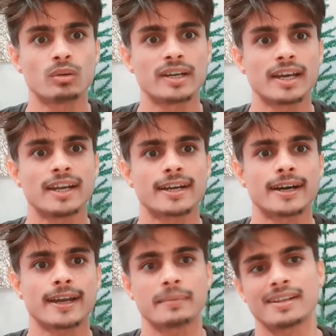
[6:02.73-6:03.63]
उल्टा लटका
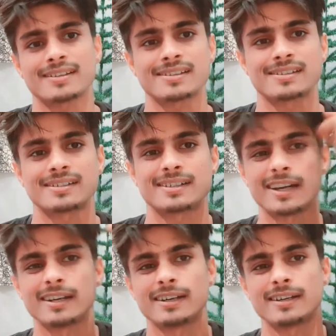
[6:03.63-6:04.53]
के बस
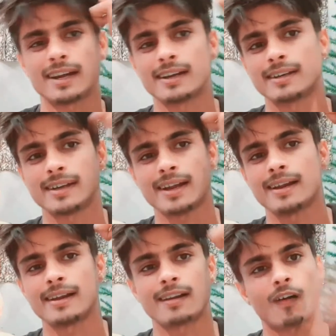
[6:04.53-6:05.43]
टन टन
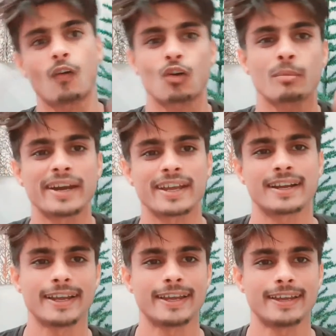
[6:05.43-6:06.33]
टन
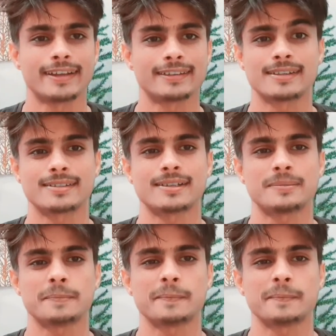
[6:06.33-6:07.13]
ऑटोमेटिकली सिस्टम